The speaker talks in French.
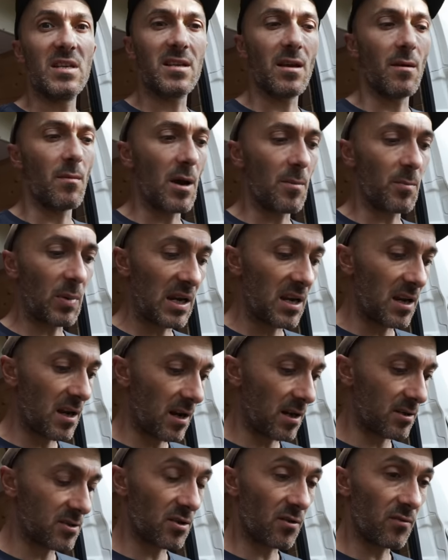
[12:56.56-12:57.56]
ça m'a pris
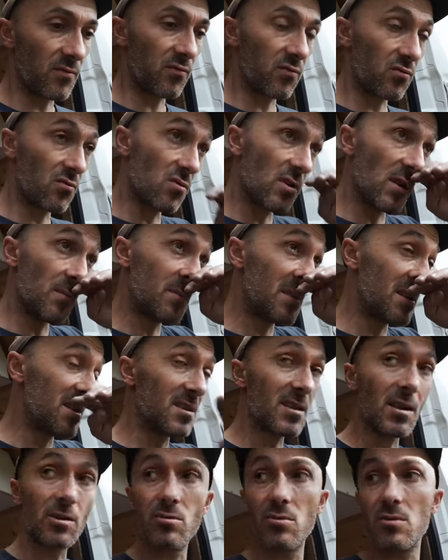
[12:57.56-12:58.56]
un temps fou, les
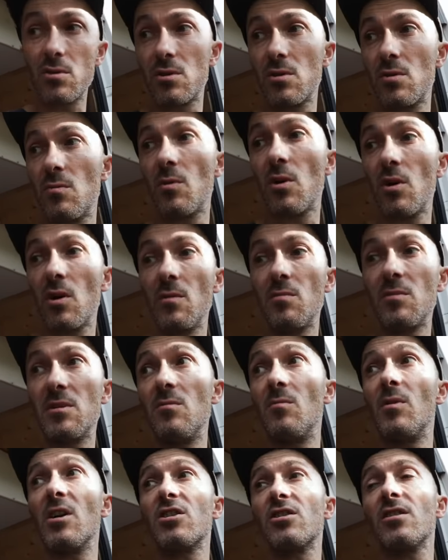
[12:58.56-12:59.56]
petits ajustements, les
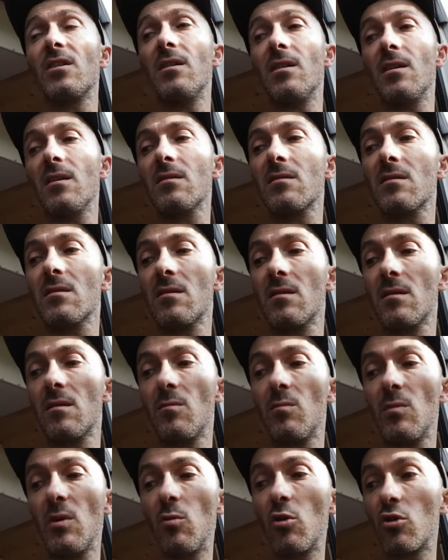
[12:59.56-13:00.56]
petits machins là.
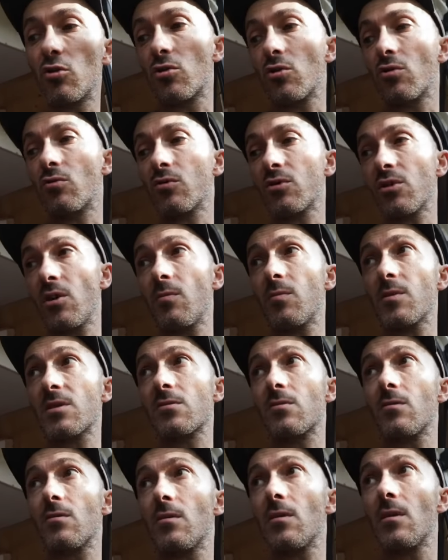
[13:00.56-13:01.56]
Mais bon, je suis content
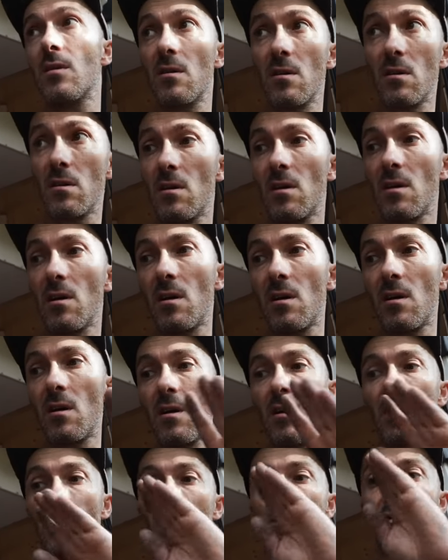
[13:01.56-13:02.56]
parce que
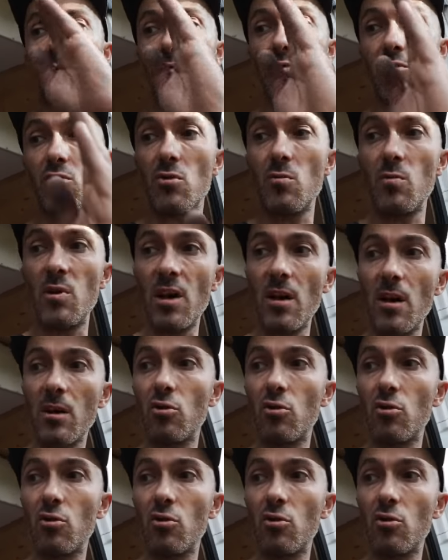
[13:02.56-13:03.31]
on suit bien la